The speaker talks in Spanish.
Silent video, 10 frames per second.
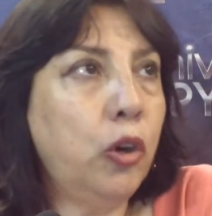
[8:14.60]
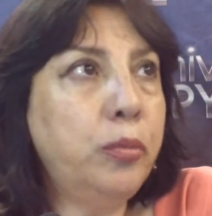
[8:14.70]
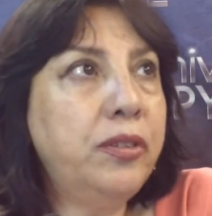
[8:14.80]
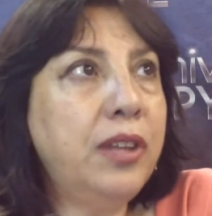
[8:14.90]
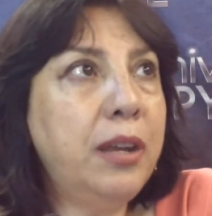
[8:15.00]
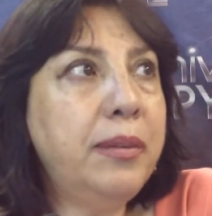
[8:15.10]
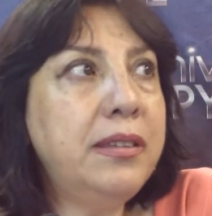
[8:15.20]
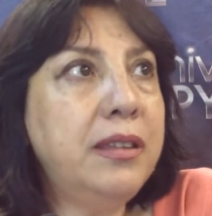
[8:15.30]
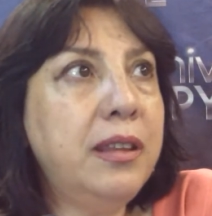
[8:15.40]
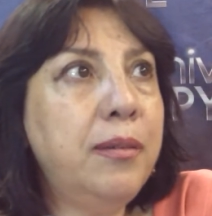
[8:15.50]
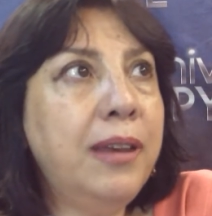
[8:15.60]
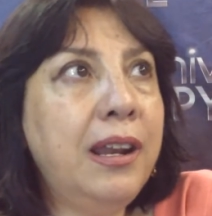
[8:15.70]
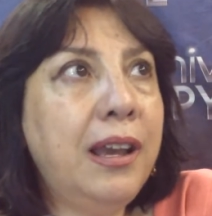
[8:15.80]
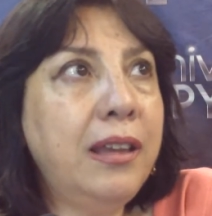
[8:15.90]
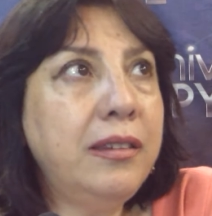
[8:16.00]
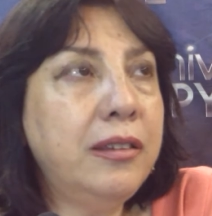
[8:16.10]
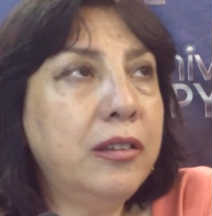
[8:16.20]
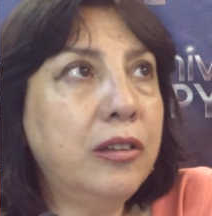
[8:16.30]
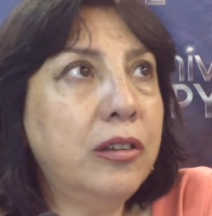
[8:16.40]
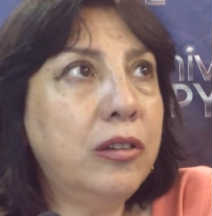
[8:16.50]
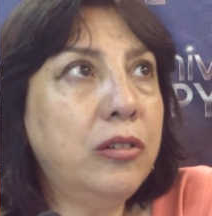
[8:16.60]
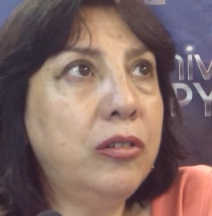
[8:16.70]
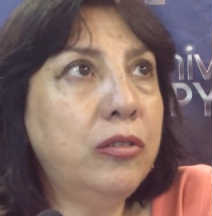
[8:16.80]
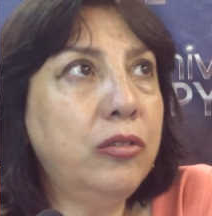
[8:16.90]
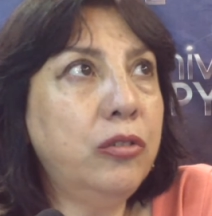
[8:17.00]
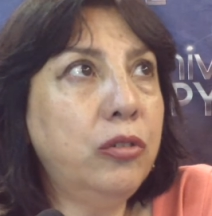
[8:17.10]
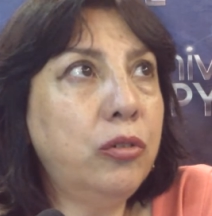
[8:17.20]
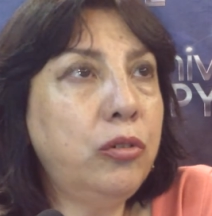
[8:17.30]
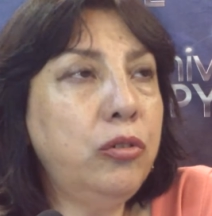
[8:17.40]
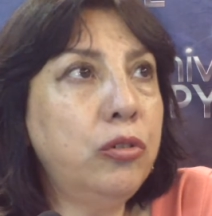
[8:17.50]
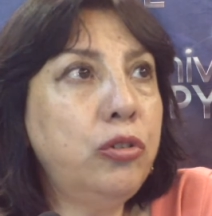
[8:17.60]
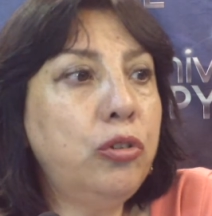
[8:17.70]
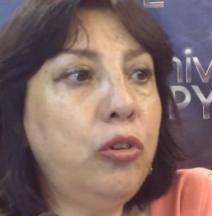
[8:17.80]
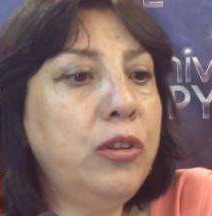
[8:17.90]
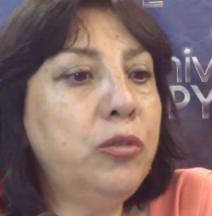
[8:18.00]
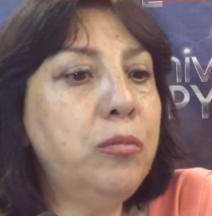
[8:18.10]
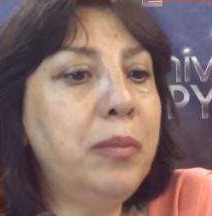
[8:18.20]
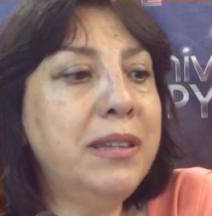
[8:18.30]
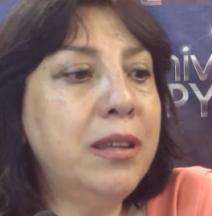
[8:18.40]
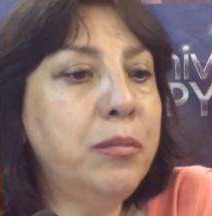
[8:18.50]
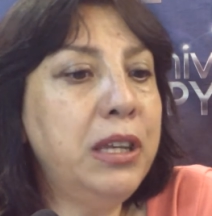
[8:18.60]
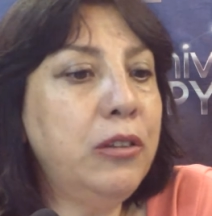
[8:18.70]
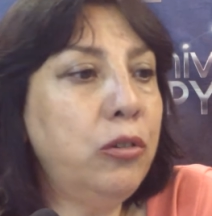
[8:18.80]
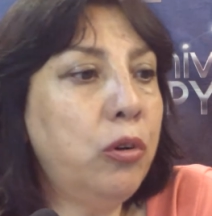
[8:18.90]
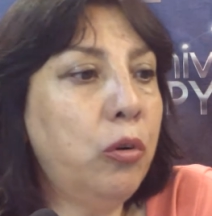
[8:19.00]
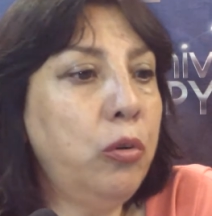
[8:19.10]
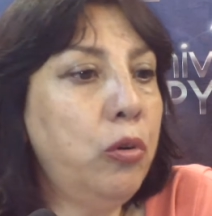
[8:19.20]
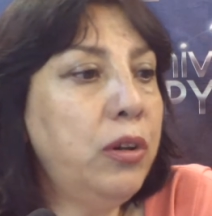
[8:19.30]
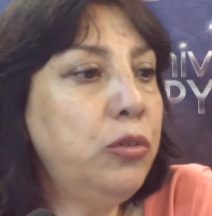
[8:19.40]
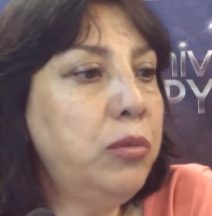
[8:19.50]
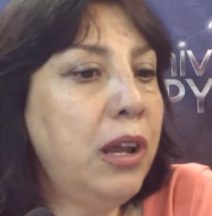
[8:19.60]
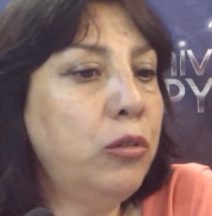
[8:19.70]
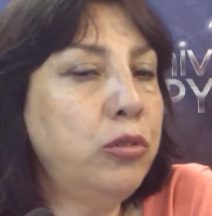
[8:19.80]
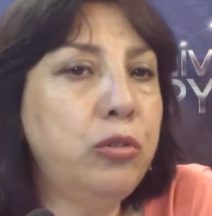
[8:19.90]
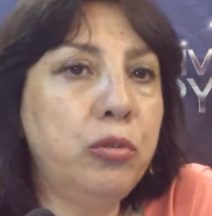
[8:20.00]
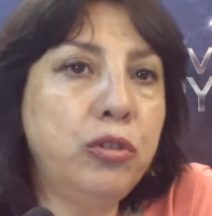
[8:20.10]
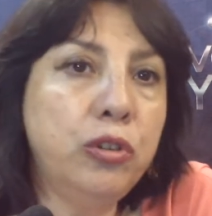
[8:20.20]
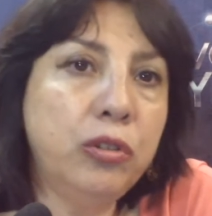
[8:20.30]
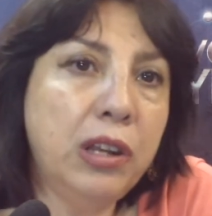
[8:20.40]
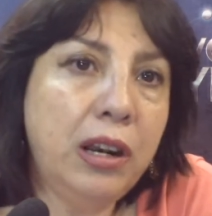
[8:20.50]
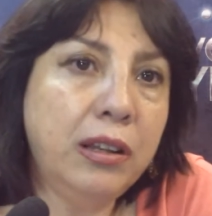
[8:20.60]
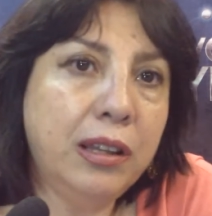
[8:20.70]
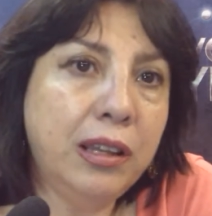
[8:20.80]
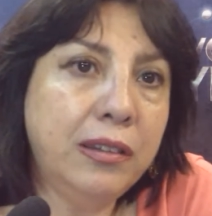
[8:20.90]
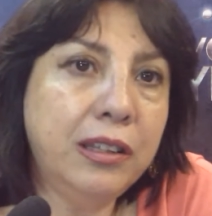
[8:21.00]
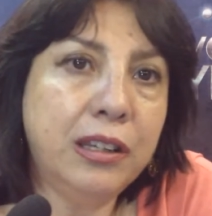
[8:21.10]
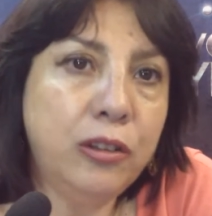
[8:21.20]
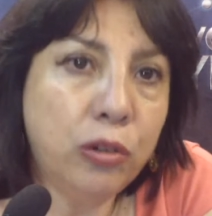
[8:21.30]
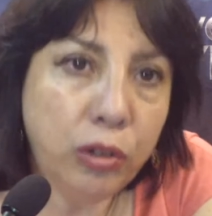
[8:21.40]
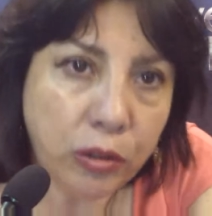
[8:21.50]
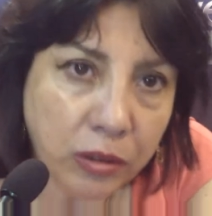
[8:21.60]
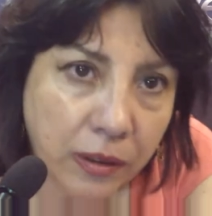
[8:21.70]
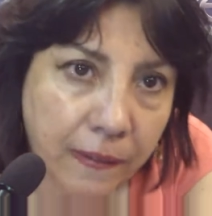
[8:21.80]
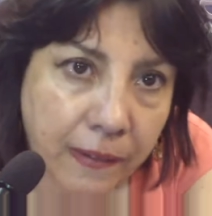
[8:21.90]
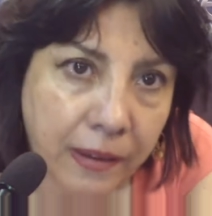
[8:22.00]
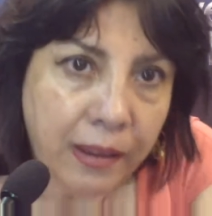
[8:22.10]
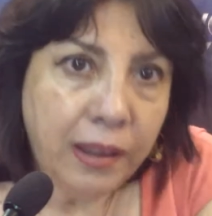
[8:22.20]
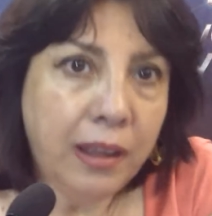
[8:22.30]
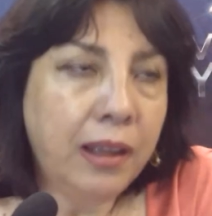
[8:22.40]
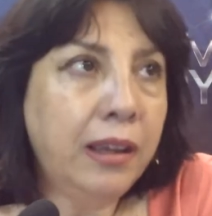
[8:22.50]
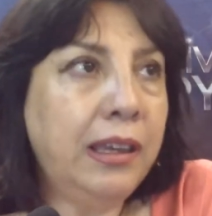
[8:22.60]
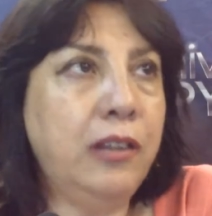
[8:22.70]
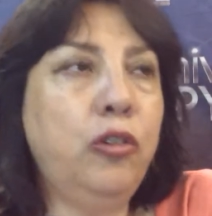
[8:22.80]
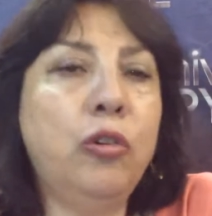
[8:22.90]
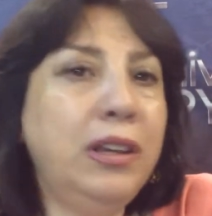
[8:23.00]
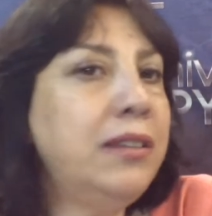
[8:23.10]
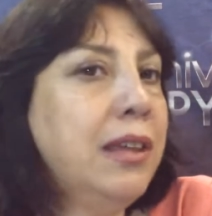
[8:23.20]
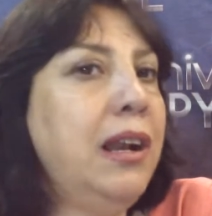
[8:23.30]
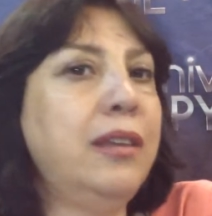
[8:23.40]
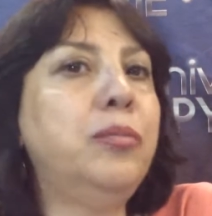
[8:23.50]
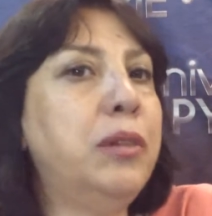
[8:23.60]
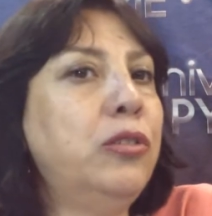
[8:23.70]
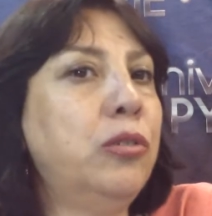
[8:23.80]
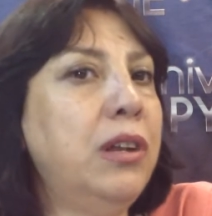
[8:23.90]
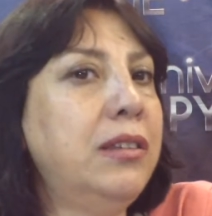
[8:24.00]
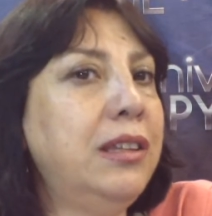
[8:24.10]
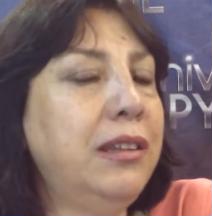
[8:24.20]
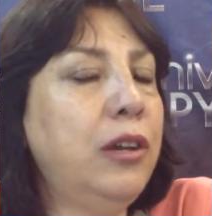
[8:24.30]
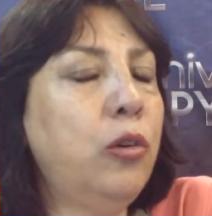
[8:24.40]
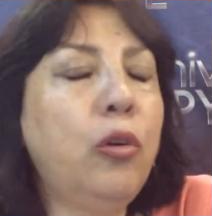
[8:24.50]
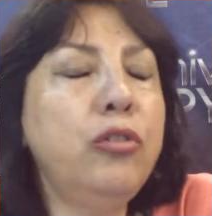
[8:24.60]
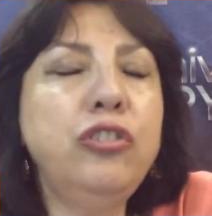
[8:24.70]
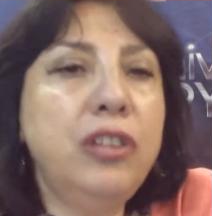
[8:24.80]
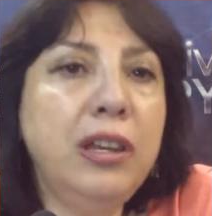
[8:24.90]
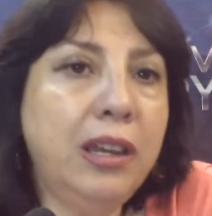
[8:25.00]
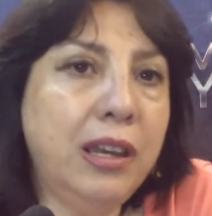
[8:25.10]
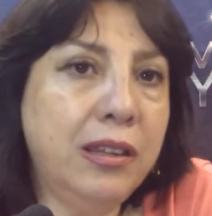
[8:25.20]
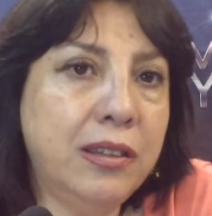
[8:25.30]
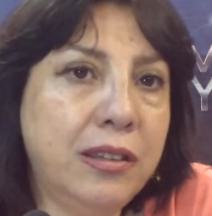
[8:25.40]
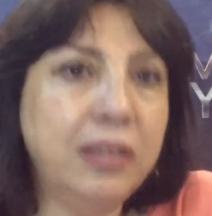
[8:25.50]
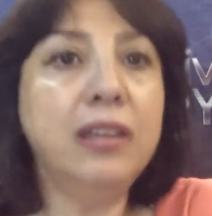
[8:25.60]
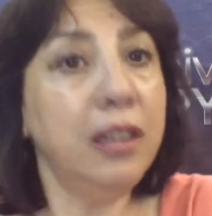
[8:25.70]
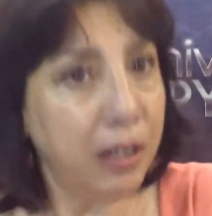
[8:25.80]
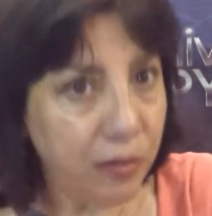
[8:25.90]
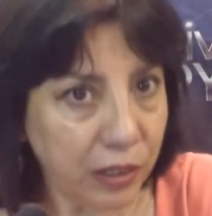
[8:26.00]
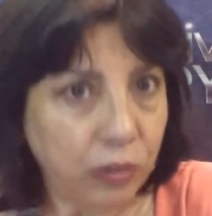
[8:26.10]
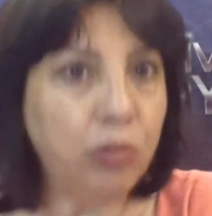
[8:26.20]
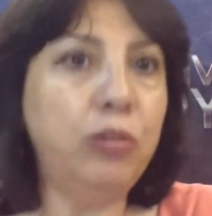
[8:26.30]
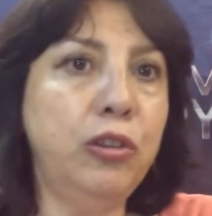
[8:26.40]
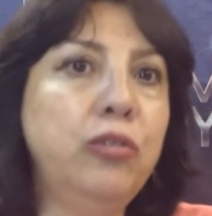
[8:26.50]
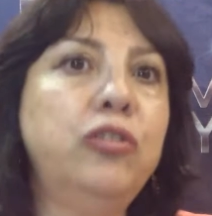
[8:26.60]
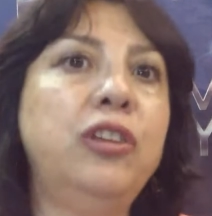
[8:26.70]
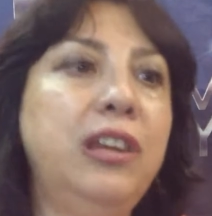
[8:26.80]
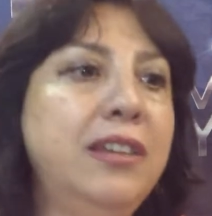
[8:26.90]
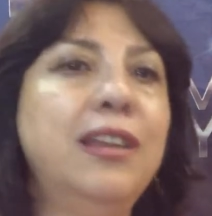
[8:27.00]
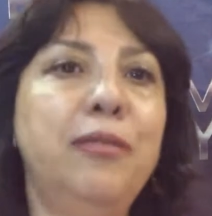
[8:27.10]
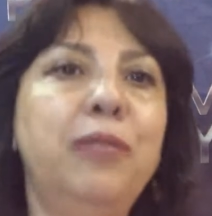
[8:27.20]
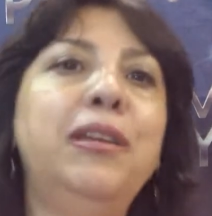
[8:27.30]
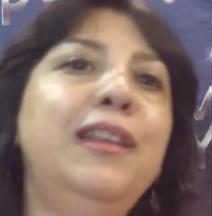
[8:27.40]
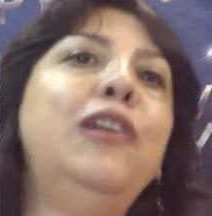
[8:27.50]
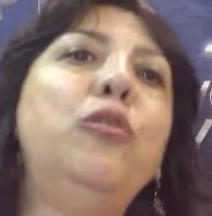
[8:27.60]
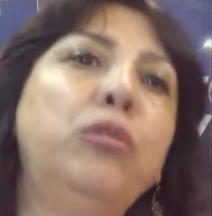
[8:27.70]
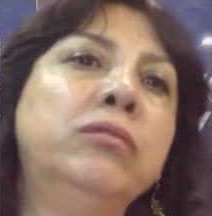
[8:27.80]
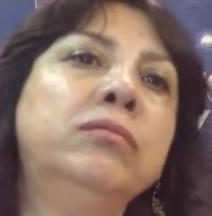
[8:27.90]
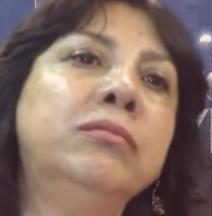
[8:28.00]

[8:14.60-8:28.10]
que observes si de veras no, no solo es un pensamiento o no es una construcción de, de escritorio, que toques a las personas, que te conste que es así. Y en efecto, lo idóneo sería saber venderlo